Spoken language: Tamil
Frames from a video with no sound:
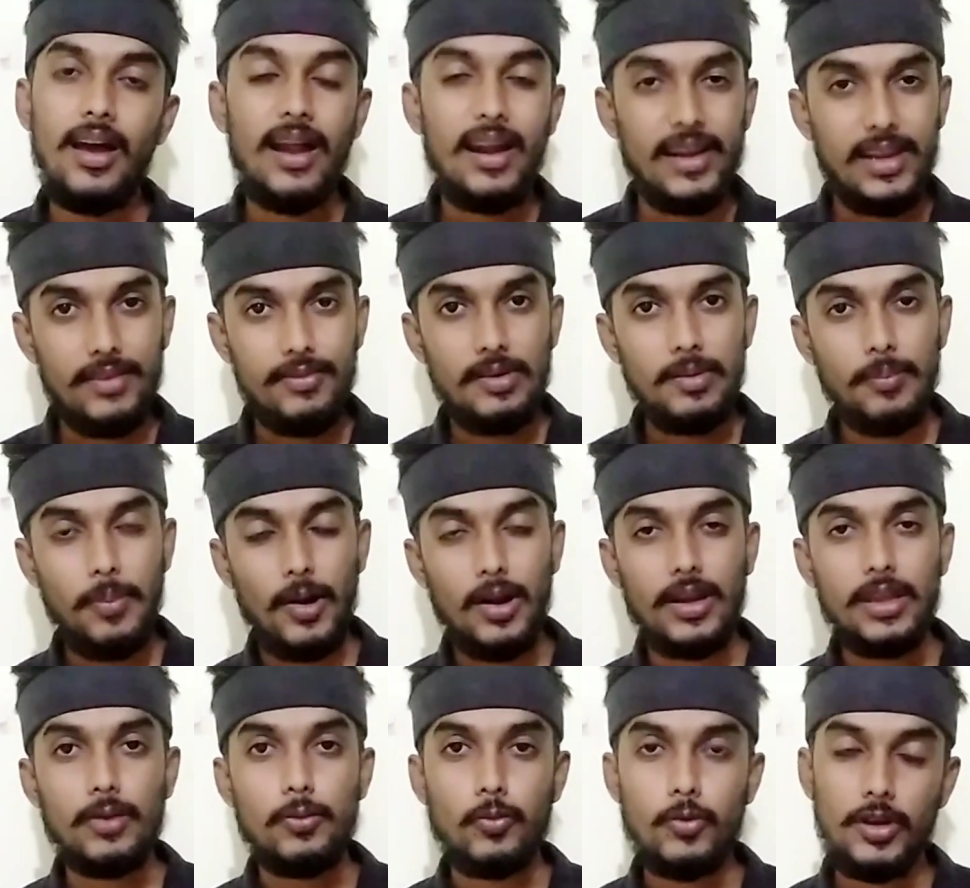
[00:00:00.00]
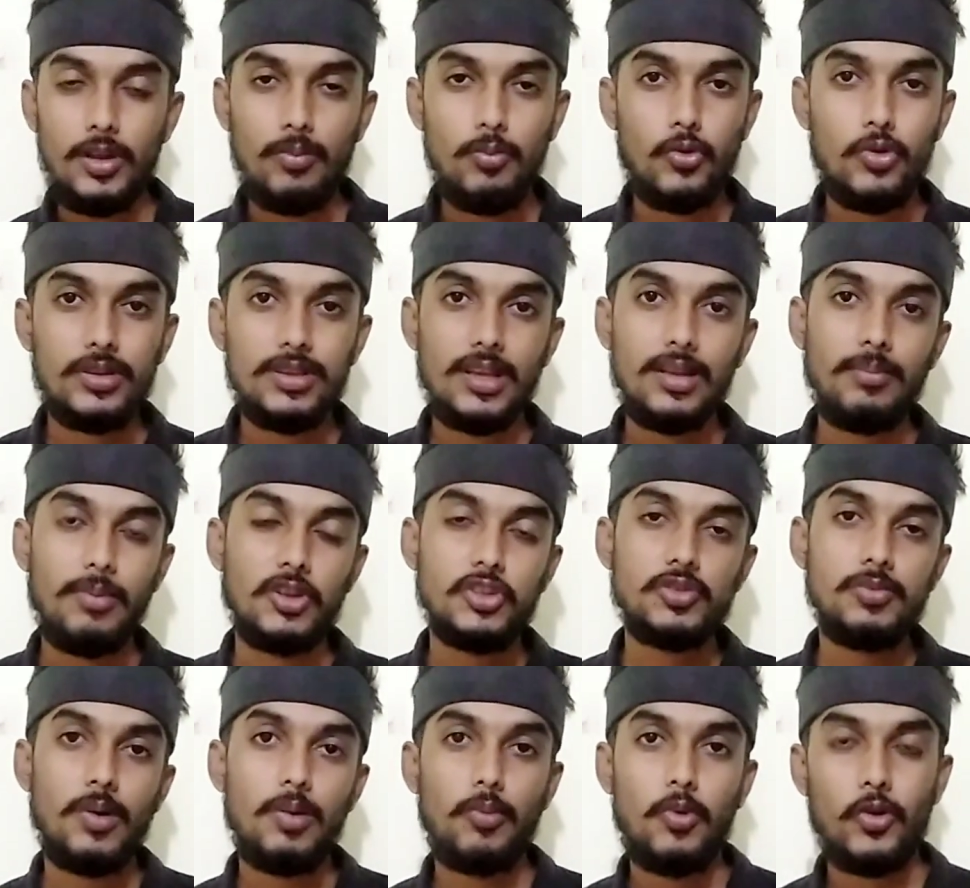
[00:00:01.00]
நிவின் பாலி உன்னி முகுந்தன்
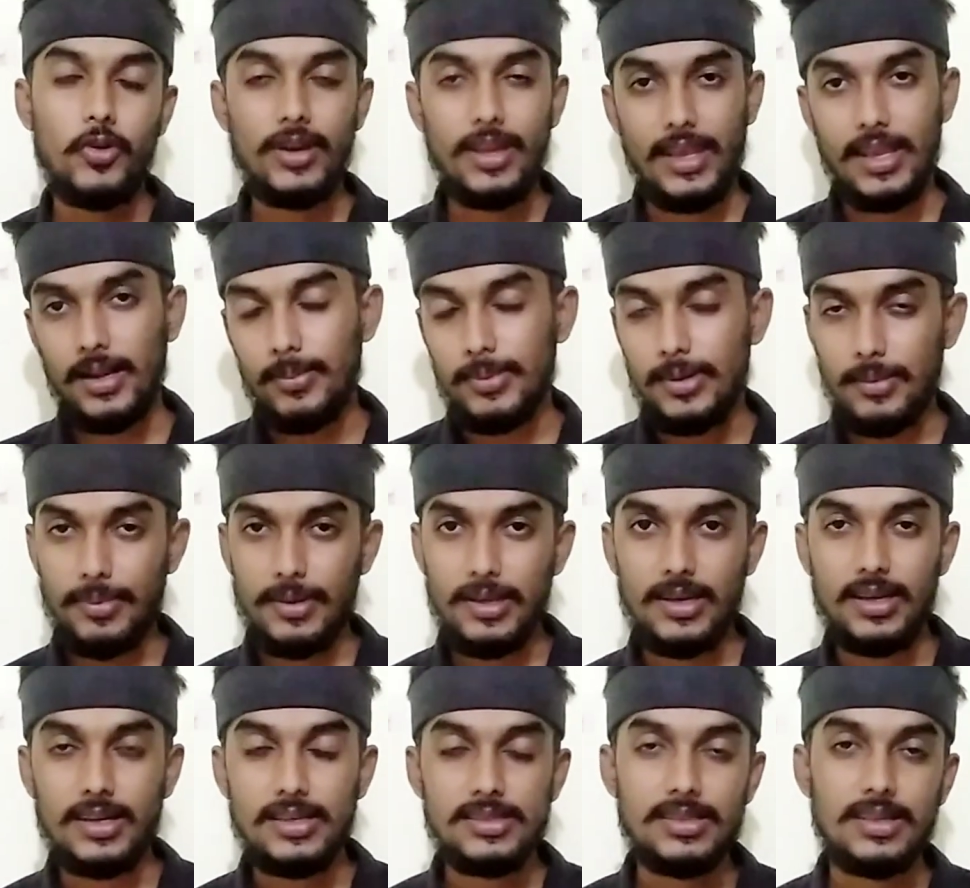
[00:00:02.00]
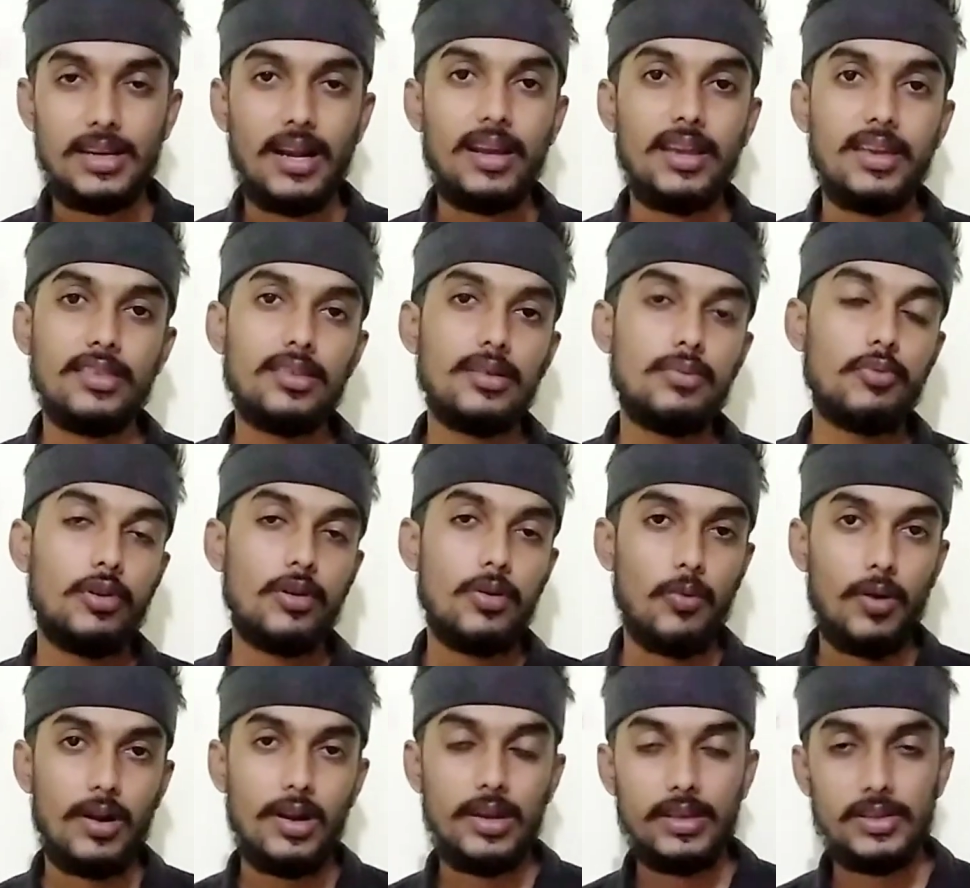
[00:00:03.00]
மஞ்சுமா மோகன் ஏகப்பட்ட பேர் நடிச்சிருக்காங்க இந்த மூவியோட
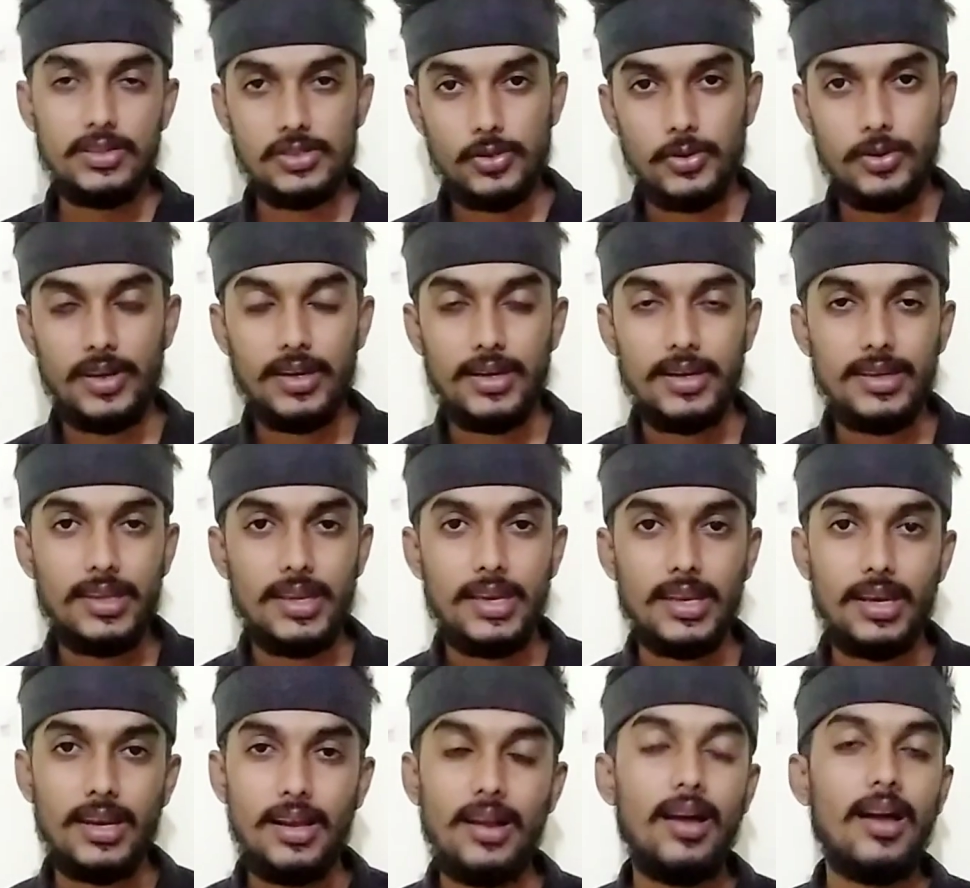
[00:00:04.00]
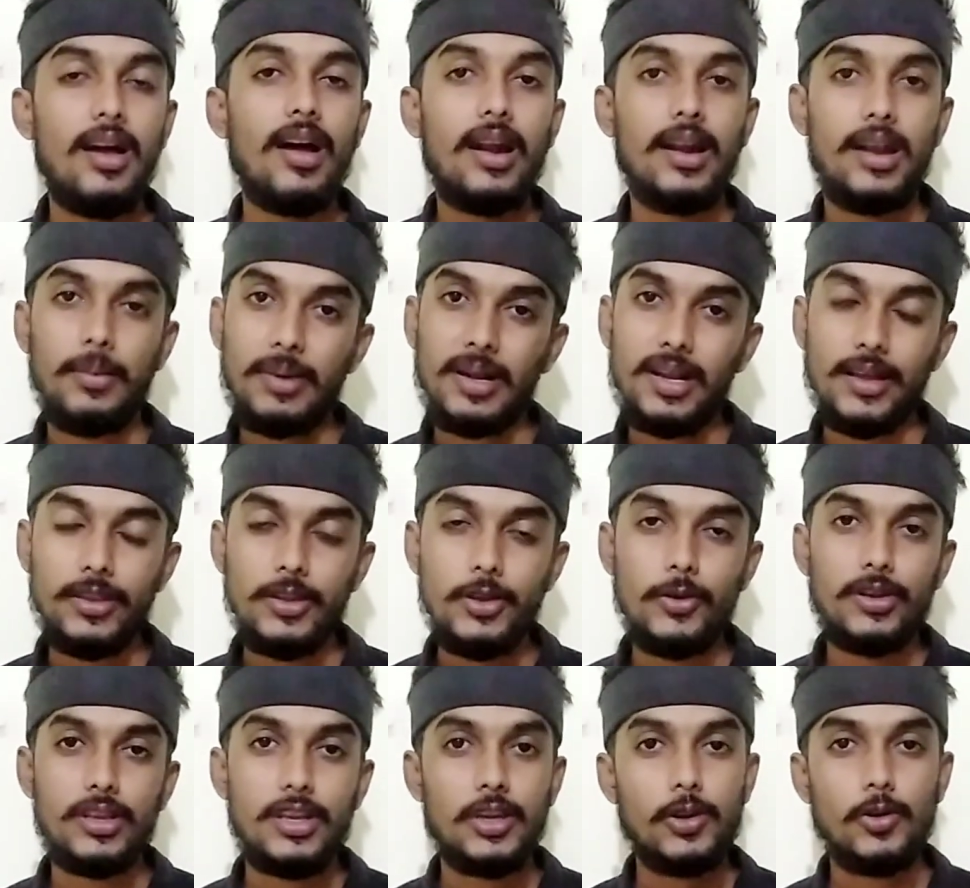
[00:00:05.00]
ஒன்லைன் ஸ்டோரி என்னன்னு கேட்டிங்கன்னா நம்ம கதையோட
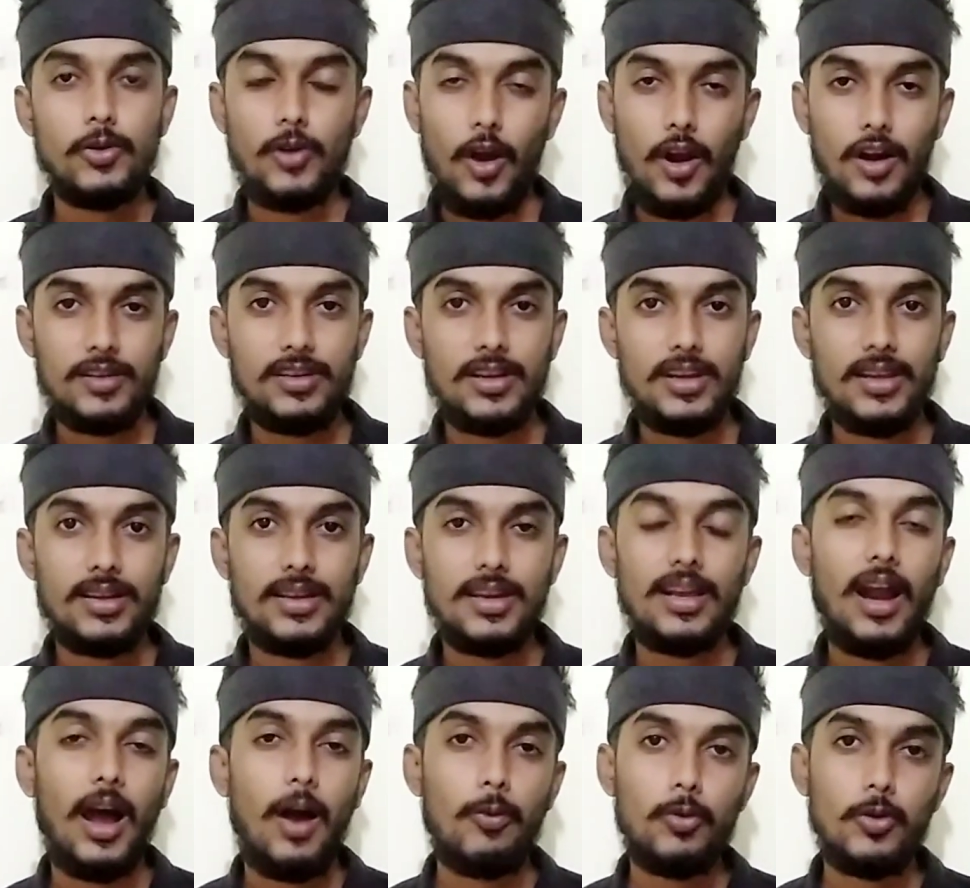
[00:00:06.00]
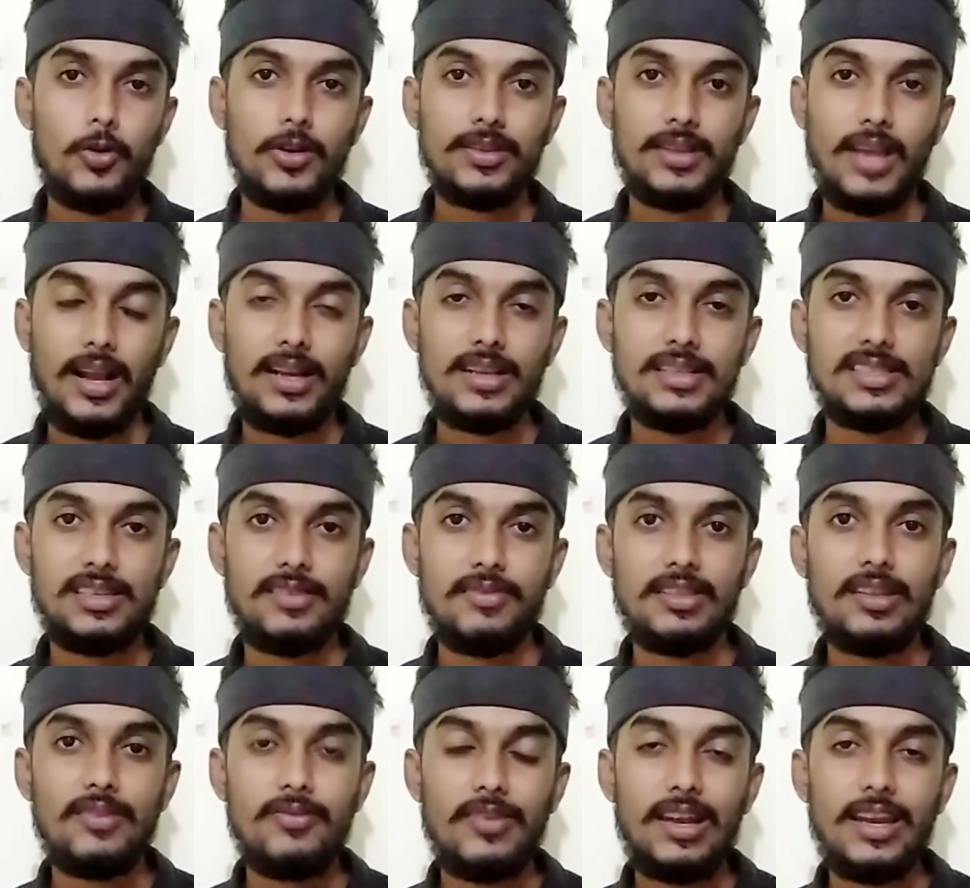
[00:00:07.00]
ஹீரோ டாக்டராக இருக்கார் அவரோட தங்கச்சியை வந்து
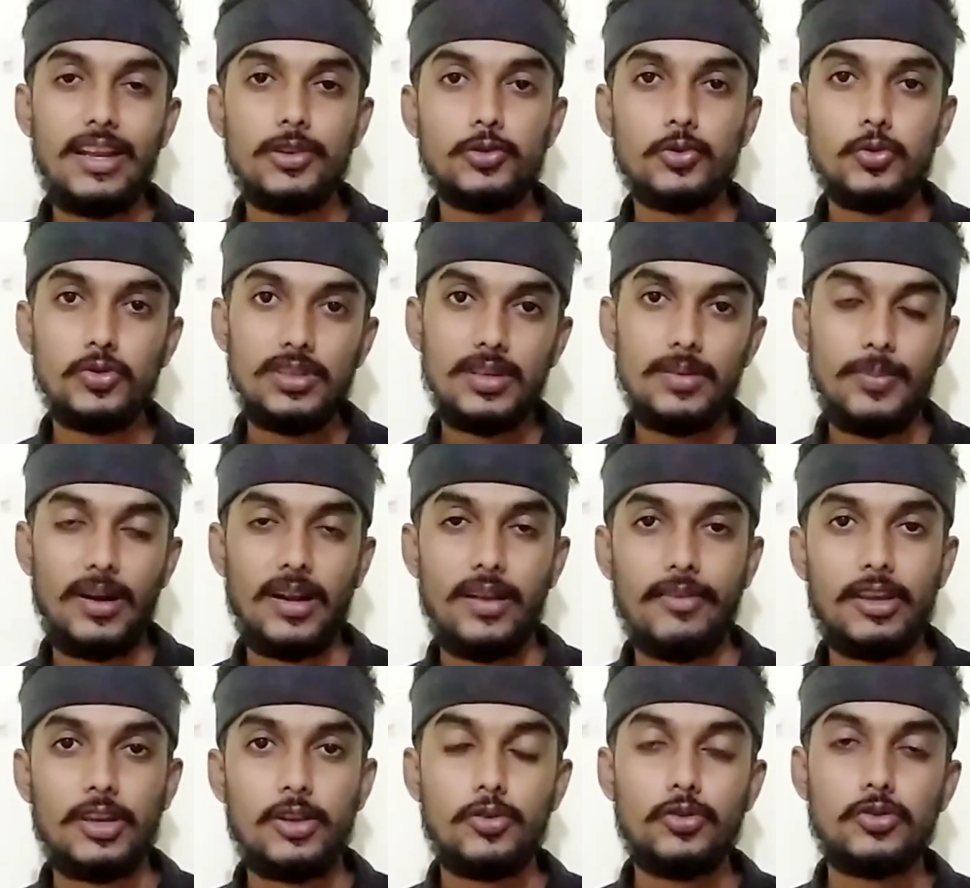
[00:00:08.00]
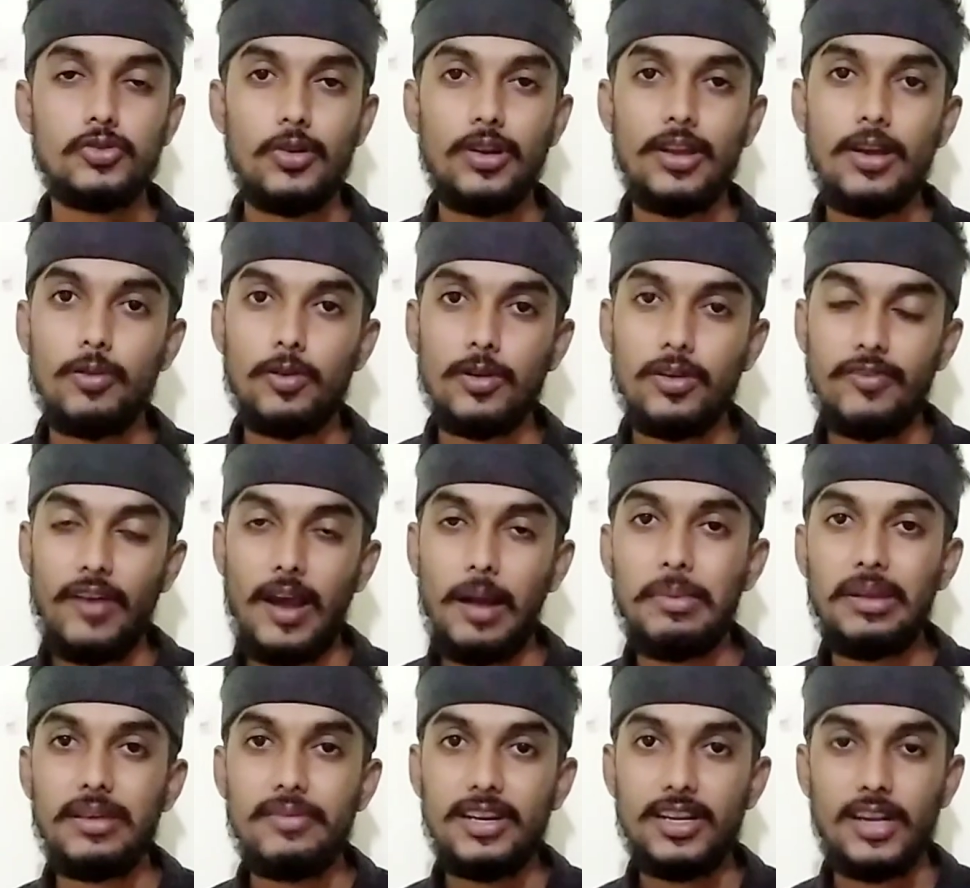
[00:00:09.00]
வில்லன் சூசைட் பண்ண வைக்கணும்னு சொல்லி அவரோட
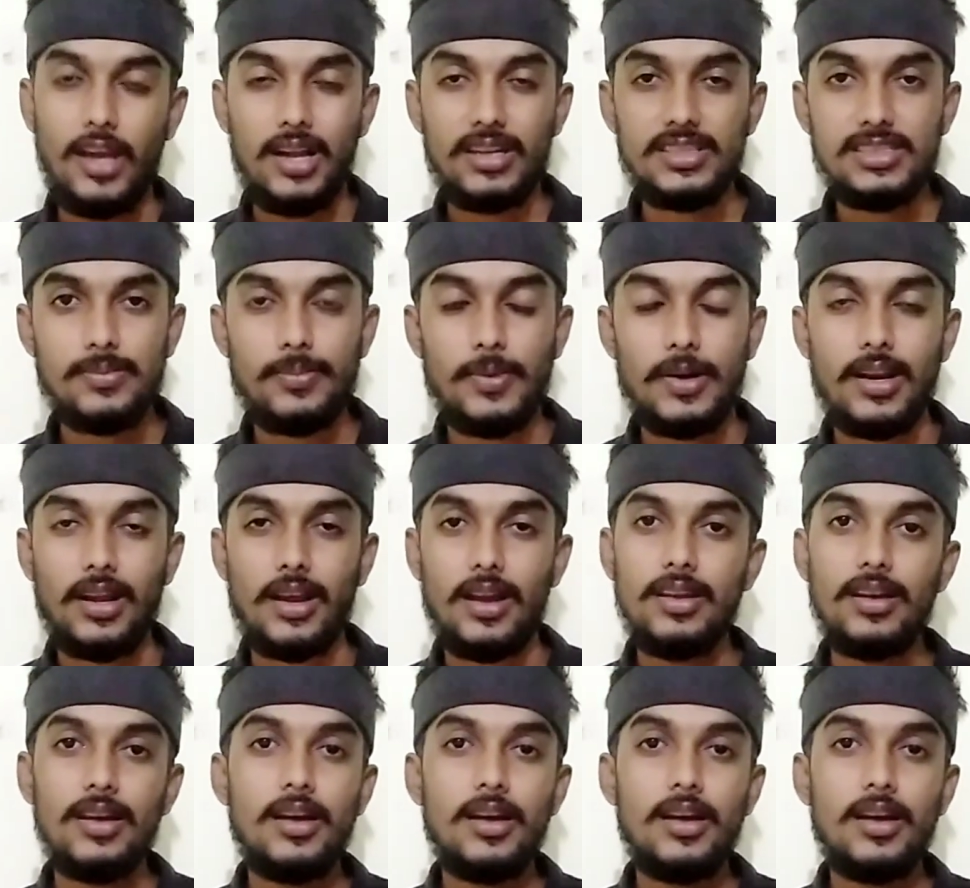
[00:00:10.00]
ஃபேமிலியவே டார்ச்சர் பண்ணுறாங்க